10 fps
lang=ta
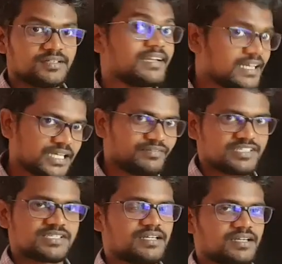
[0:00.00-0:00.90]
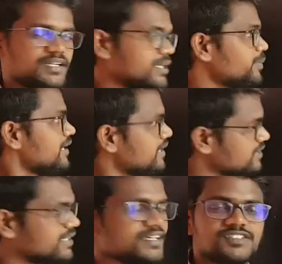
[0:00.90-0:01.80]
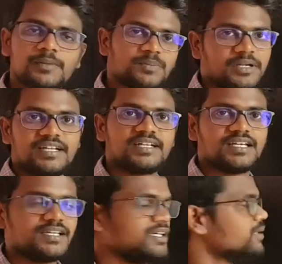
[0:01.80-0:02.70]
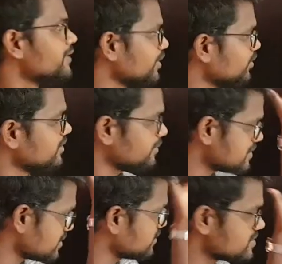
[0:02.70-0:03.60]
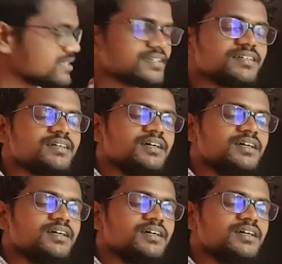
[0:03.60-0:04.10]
நல்லா கவனிச்சுக்காங்க நான் இப்போ எல்லாத்தையும் நான் எக்ஸ்பிளைன் பண்ணிட்டேன் ஆனால் ஒரு அப்படி சின்ன ஜென